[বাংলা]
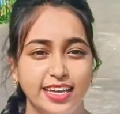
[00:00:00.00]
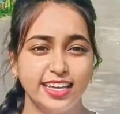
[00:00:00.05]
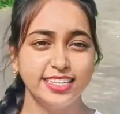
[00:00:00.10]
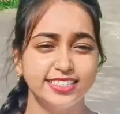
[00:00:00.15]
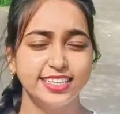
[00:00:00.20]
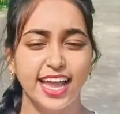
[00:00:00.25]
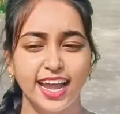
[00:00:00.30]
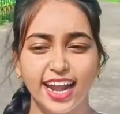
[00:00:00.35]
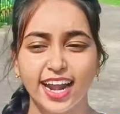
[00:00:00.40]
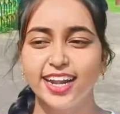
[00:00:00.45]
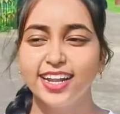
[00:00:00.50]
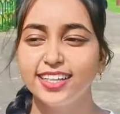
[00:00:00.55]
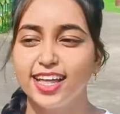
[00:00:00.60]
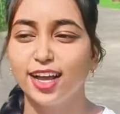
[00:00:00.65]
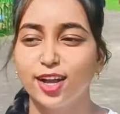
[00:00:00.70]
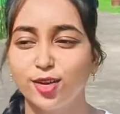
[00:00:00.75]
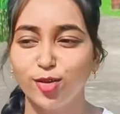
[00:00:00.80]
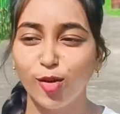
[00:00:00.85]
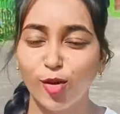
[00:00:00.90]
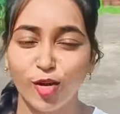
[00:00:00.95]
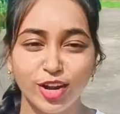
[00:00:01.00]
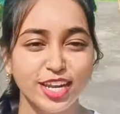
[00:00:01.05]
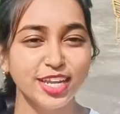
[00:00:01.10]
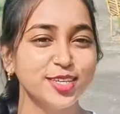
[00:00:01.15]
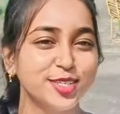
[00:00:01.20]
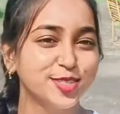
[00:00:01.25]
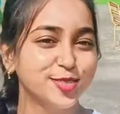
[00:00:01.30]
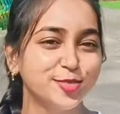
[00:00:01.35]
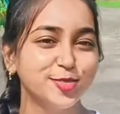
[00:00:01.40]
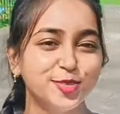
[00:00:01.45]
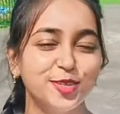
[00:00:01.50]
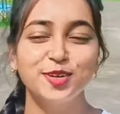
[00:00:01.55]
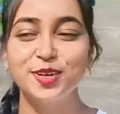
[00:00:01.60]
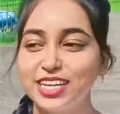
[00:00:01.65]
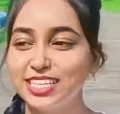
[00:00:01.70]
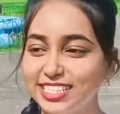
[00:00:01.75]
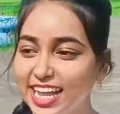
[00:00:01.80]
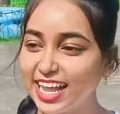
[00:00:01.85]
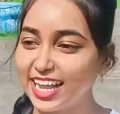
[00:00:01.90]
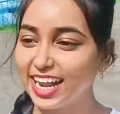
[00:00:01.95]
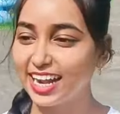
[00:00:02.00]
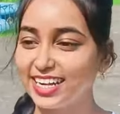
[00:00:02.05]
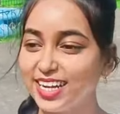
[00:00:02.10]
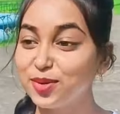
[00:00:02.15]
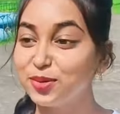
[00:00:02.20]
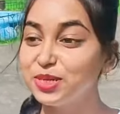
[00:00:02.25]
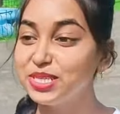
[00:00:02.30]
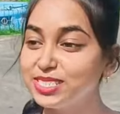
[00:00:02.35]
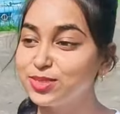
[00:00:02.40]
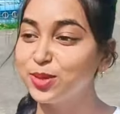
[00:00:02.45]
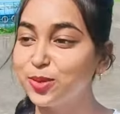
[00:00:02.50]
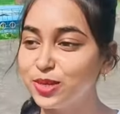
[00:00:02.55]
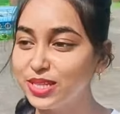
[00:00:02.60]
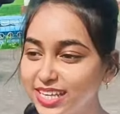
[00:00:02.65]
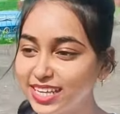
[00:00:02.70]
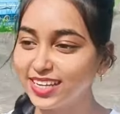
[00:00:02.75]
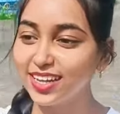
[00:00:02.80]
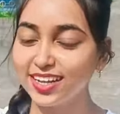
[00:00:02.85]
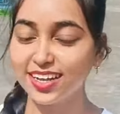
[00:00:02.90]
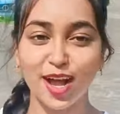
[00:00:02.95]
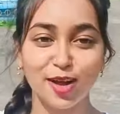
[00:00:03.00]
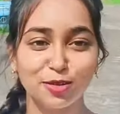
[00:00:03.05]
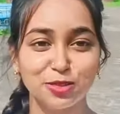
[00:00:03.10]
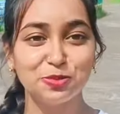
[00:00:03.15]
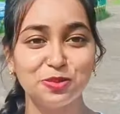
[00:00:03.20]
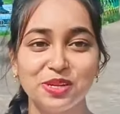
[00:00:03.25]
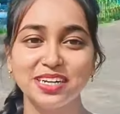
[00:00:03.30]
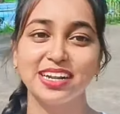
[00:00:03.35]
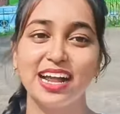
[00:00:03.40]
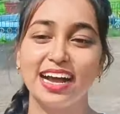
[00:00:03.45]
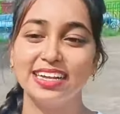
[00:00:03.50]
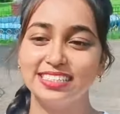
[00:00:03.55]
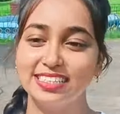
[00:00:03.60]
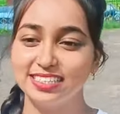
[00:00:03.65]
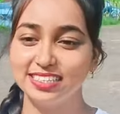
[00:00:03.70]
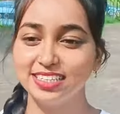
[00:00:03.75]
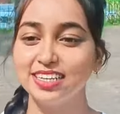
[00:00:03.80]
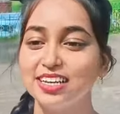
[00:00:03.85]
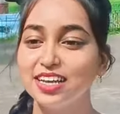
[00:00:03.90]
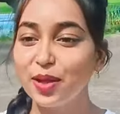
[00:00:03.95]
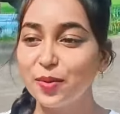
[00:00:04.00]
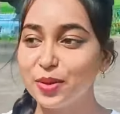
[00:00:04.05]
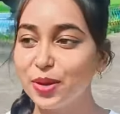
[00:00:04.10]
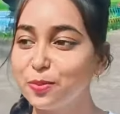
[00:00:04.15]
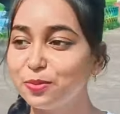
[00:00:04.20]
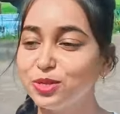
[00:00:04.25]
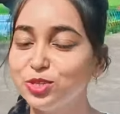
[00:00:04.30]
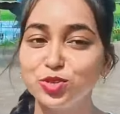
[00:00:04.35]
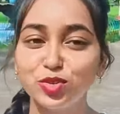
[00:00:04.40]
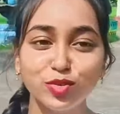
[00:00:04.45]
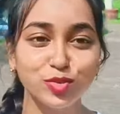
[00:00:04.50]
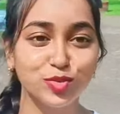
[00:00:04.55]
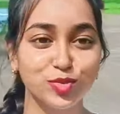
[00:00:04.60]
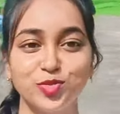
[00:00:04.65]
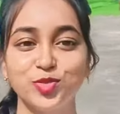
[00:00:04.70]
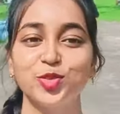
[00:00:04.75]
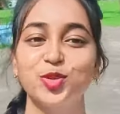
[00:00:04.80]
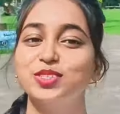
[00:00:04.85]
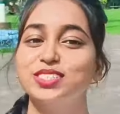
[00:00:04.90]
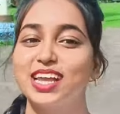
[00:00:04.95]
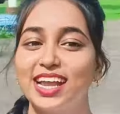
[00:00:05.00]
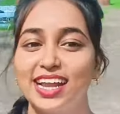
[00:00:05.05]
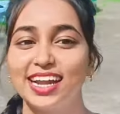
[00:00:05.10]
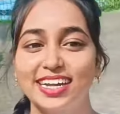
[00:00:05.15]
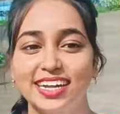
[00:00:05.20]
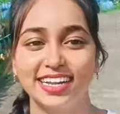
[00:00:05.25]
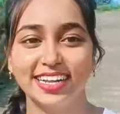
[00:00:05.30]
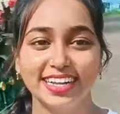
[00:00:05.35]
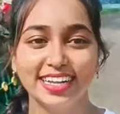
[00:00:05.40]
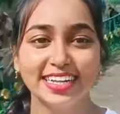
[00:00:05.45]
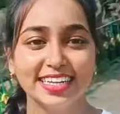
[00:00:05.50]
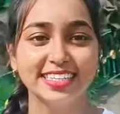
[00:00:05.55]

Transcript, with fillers: এই জায়গাটা দেখো অনেক সুন্দর এই জায়গাটা ওই ওইদিকে না কাগজ ফুলের গাছ আছে মানে ভীষণ সুন্দর জায়গাটা